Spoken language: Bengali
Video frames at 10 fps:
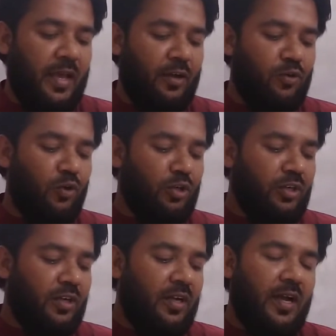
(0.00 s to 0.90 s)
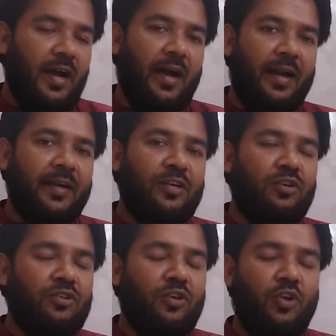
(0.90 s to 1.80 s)
এখন আর একটা
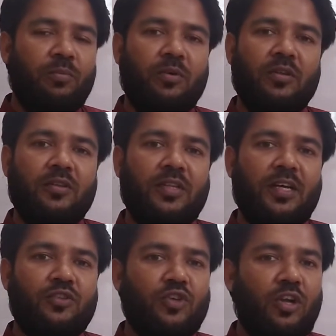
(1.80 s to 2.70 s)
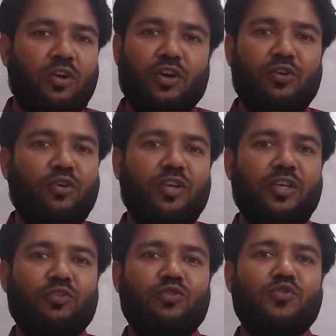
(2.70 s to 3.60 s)
কথা হলো পদ্মার জল কখনোই
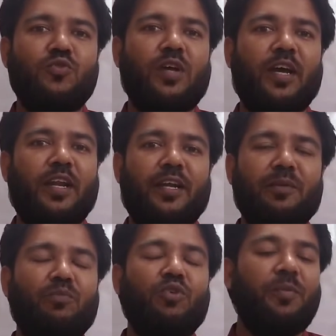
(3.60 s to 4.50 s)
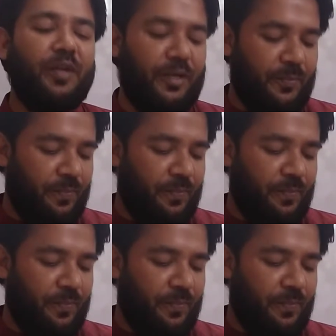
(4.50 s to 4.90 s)
কিন্তু শুকায় না এটা মরবে না